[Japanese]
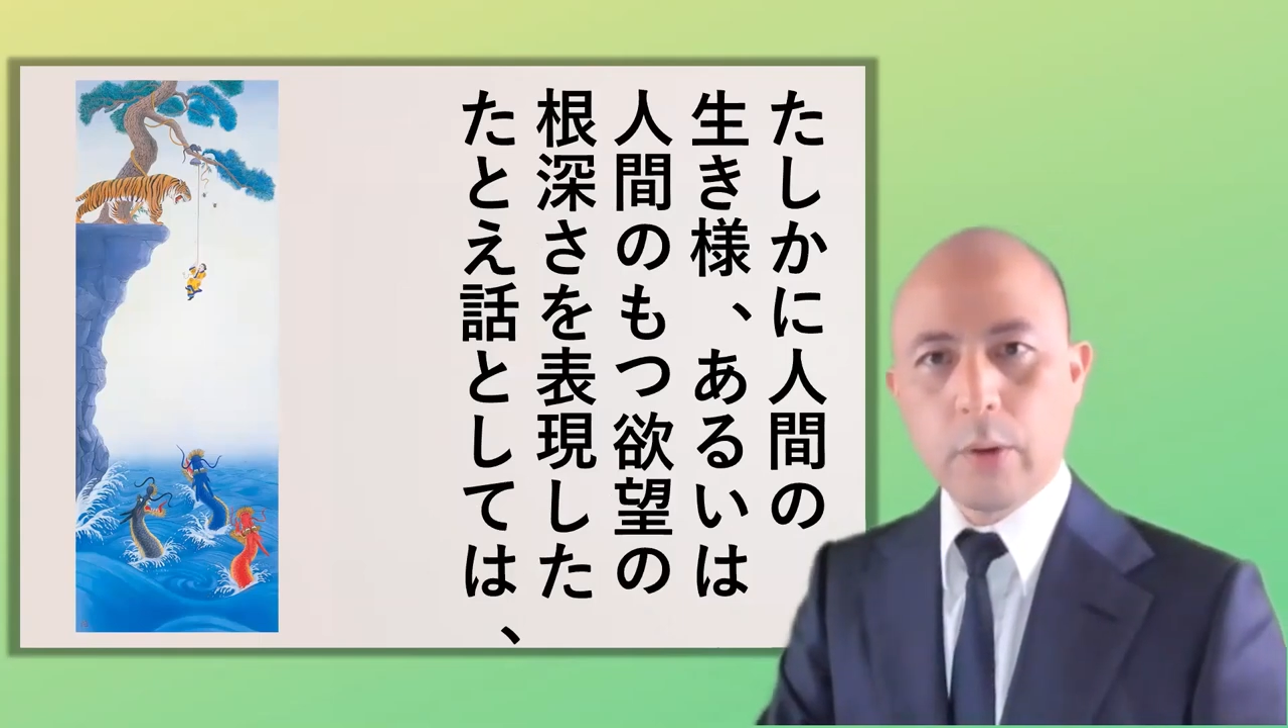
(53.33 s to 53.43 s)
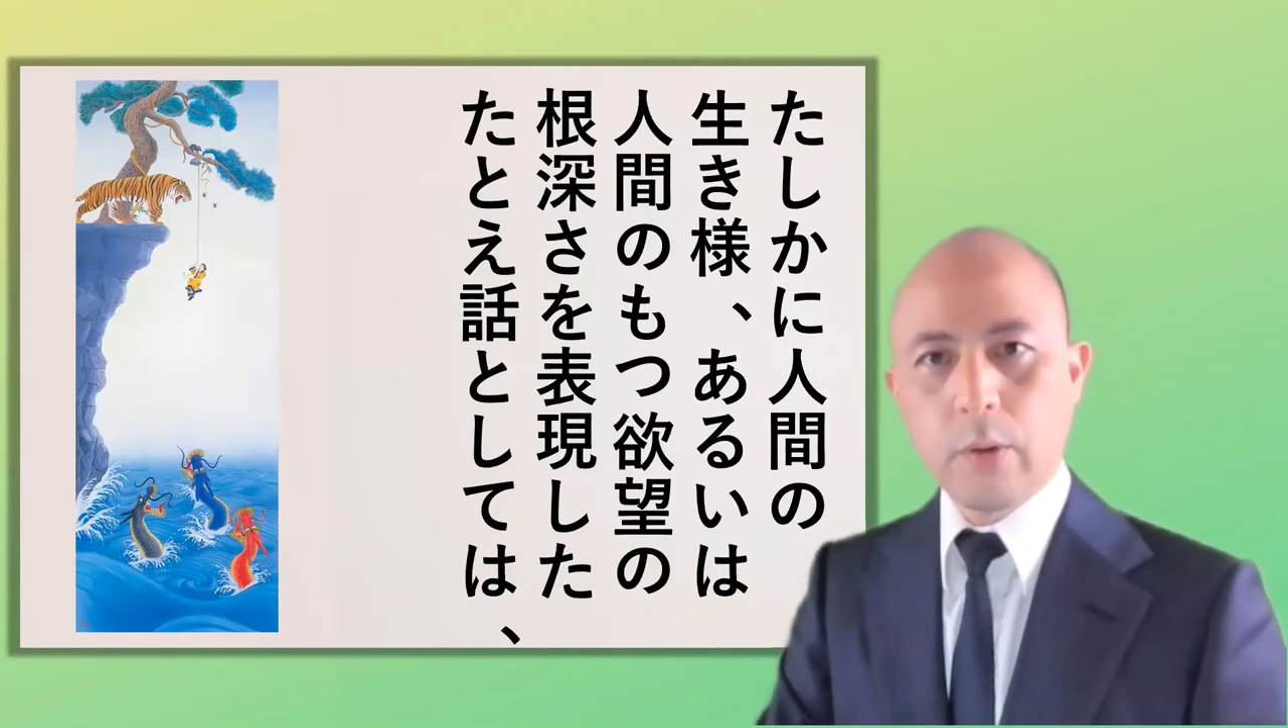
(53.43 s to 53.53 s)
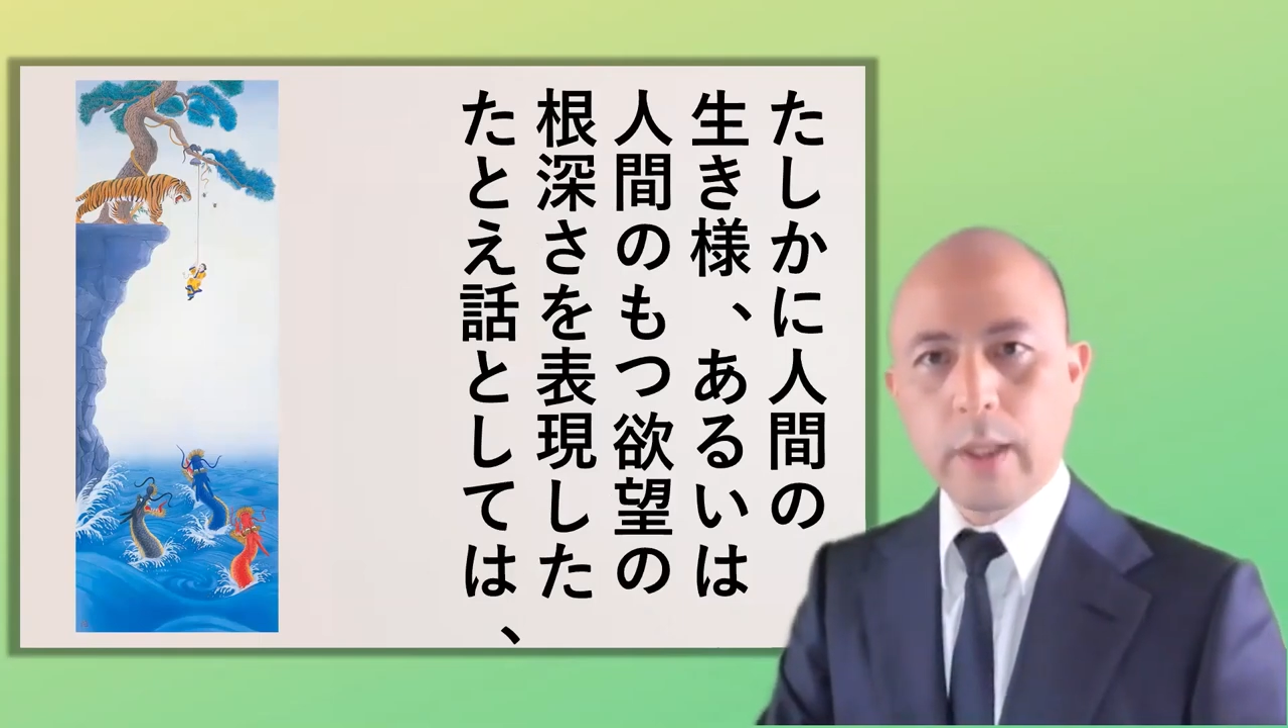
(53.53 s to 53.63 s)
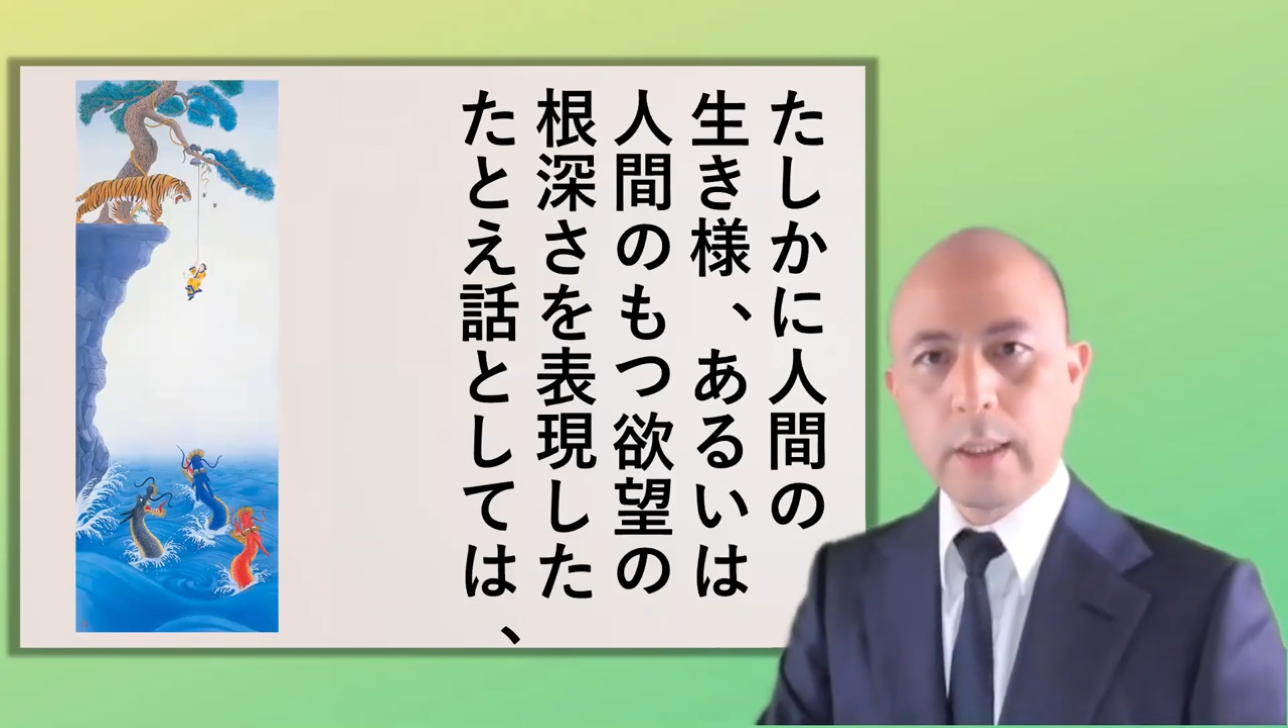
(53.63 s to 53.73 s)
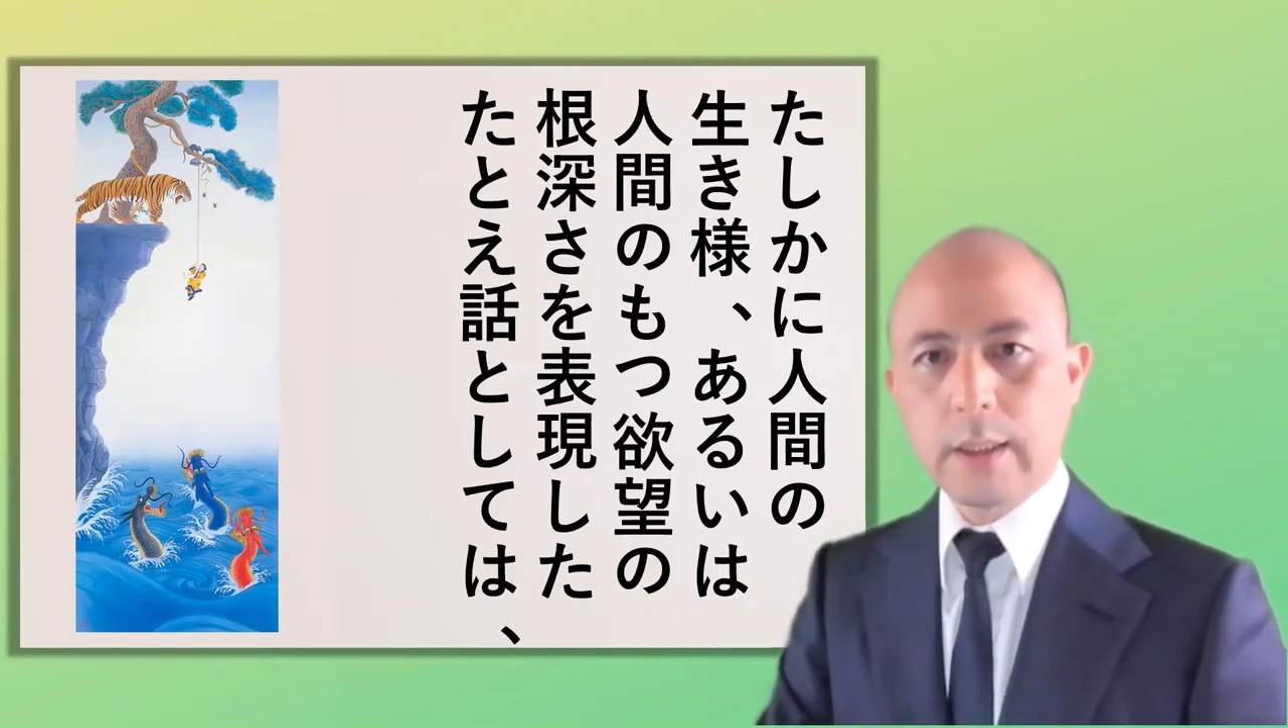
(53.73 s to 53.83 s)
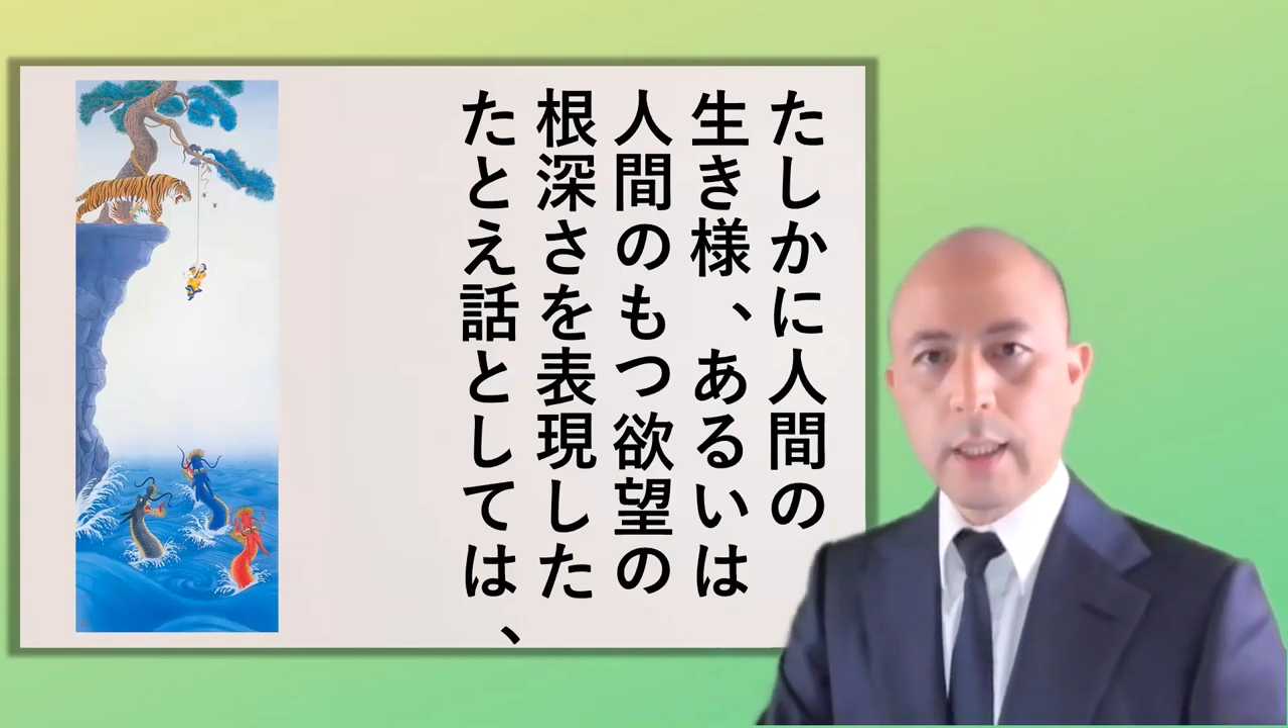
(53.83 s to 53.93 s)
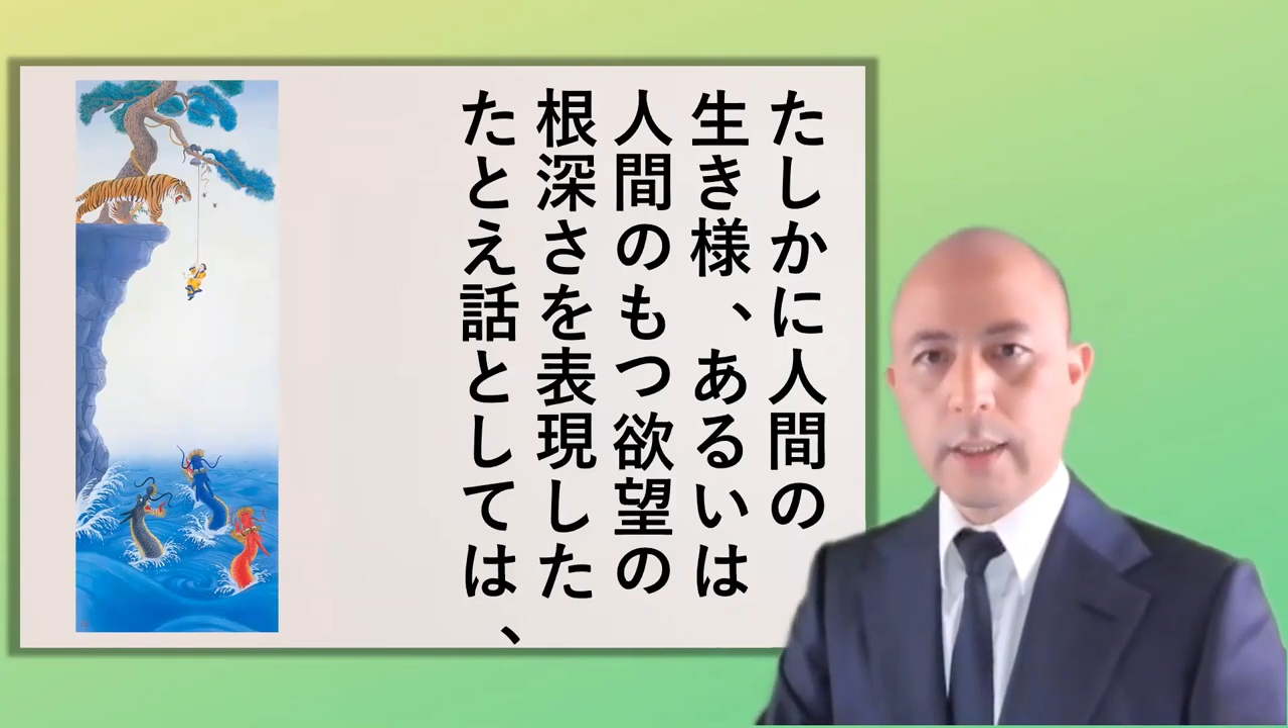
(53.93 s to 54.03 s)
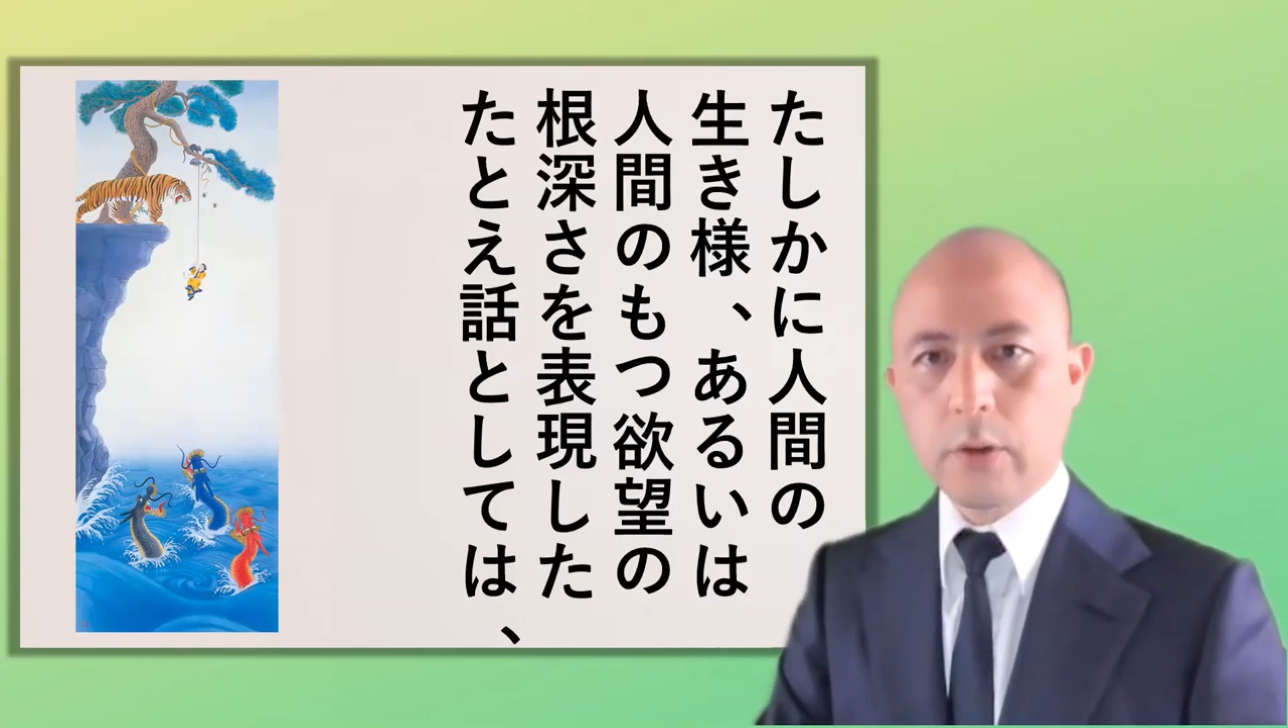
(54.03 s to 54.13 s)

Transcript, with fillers: 表現した